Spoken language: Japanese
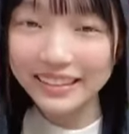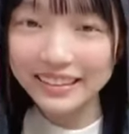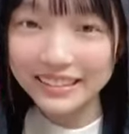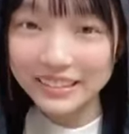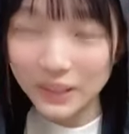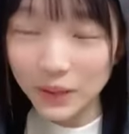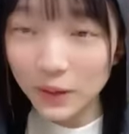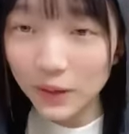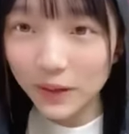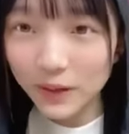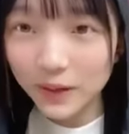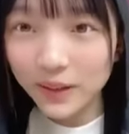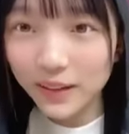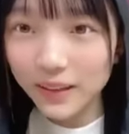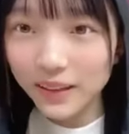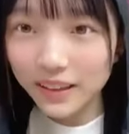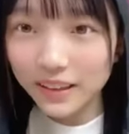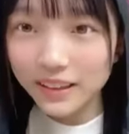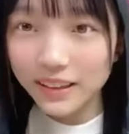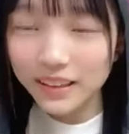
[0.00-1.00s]
そう。
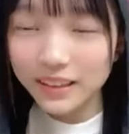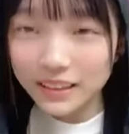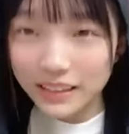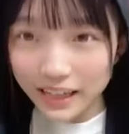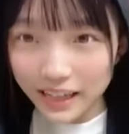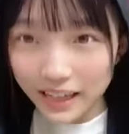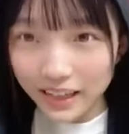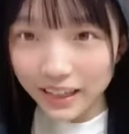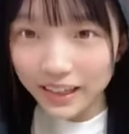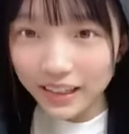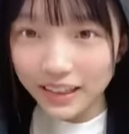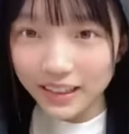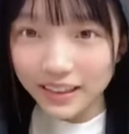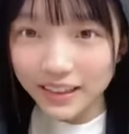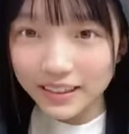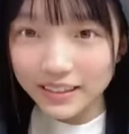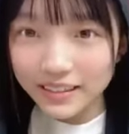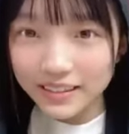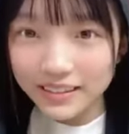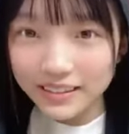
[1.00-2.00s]
で、
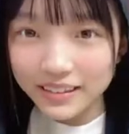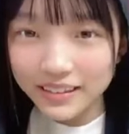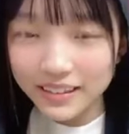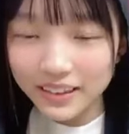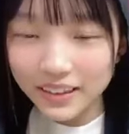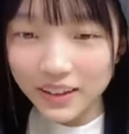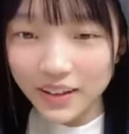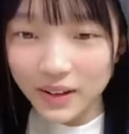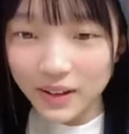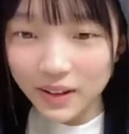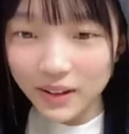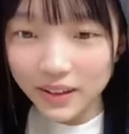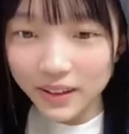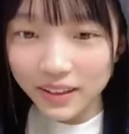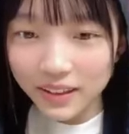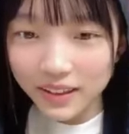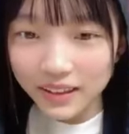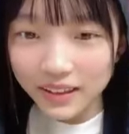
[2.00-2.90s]
なんか、